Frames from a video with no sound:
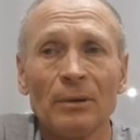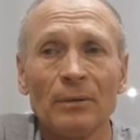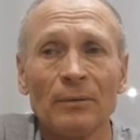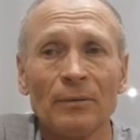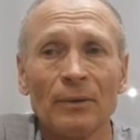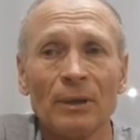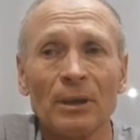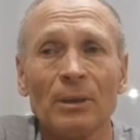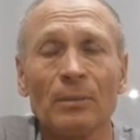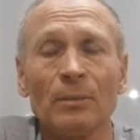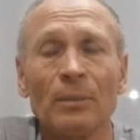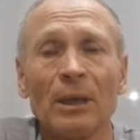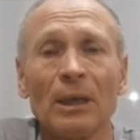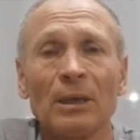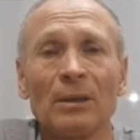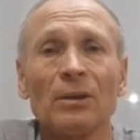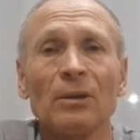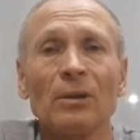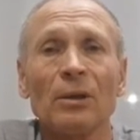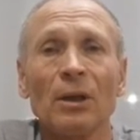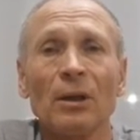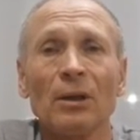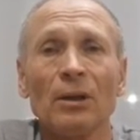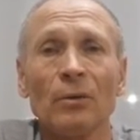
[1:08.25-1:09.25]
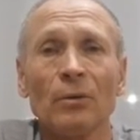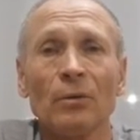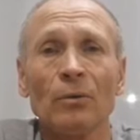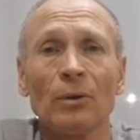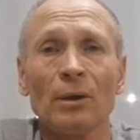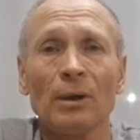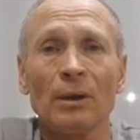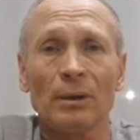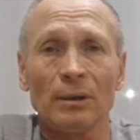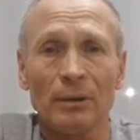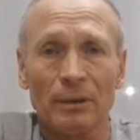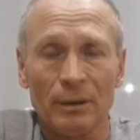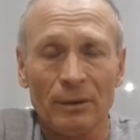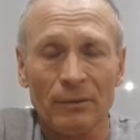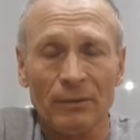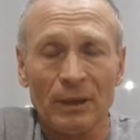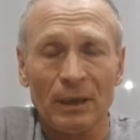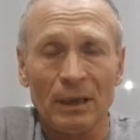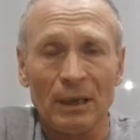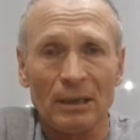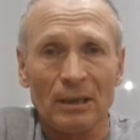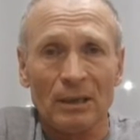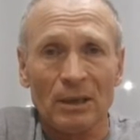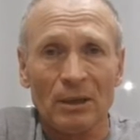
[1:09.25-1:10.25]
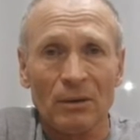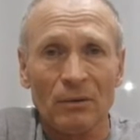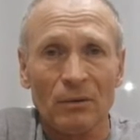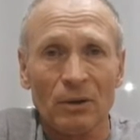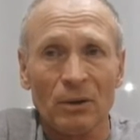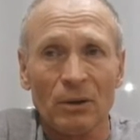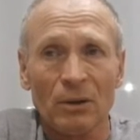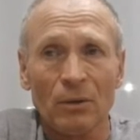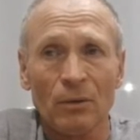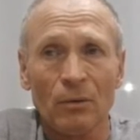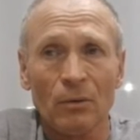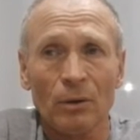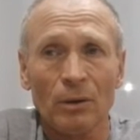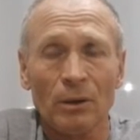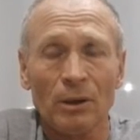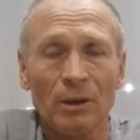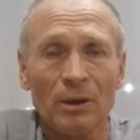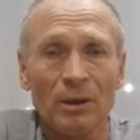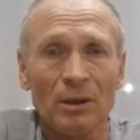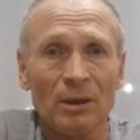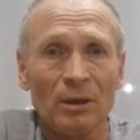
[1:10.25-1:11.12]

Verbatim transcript: 18 июля 19 же года